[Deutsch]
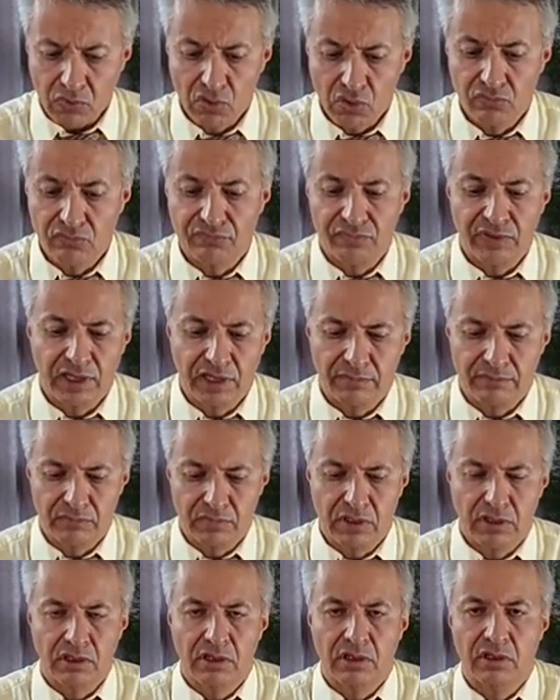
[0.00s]
Und wir
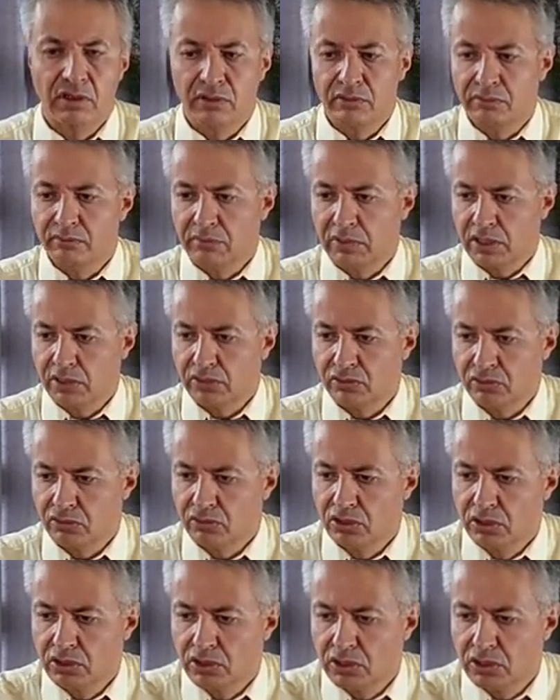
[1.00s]
äh, machen